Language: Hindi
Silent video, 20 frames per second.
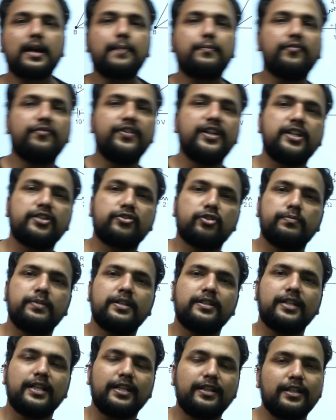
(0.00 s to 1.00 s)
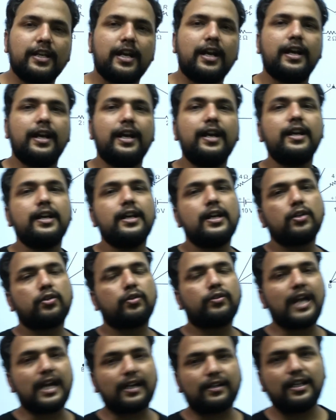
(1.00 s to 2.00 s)
आप वीट स्टोन बीज दे दिया है तो
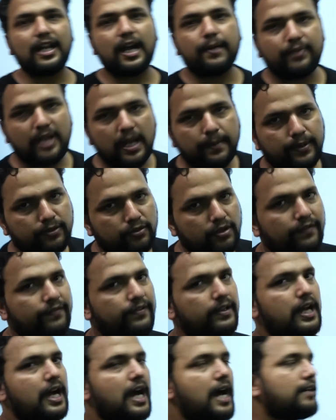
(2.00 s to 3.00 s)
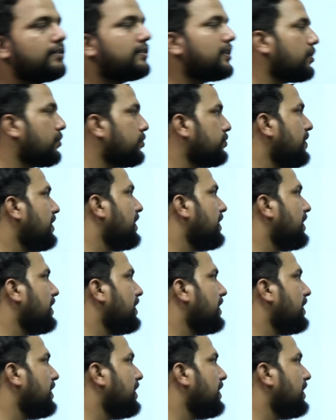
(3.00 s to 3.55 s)
डायरेक्टली आप यहाँ पर जो है आंसर को जो है